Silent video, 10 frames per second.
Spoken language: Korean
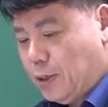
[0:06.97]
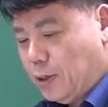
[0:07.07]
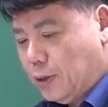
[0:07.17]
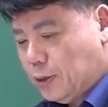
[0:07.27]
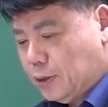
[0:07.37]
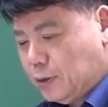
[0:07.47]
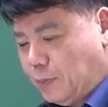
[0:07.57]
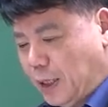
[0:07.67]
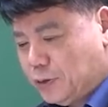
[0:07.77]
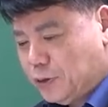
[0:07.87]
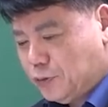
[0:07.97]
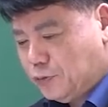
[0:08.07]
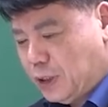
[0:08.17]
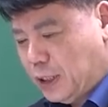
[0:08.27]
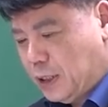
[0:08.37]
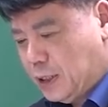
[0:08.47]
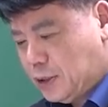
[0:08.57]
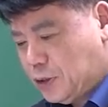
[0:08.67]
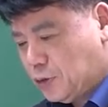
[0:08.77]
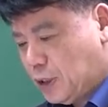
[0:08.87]
어느 방송국의
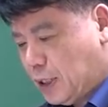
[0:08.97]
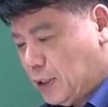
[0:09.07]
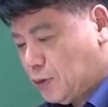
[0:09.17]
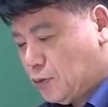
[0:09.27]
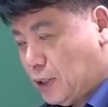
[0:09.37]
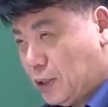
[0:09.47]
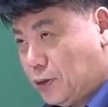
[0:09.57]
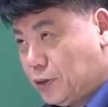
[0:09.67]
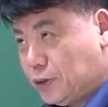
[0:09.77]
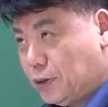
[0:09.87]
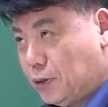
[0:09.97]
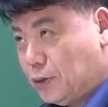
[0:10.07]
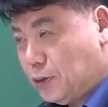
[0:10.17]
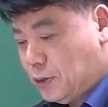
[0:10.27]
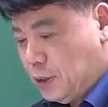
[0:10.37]
전개 강도가 커서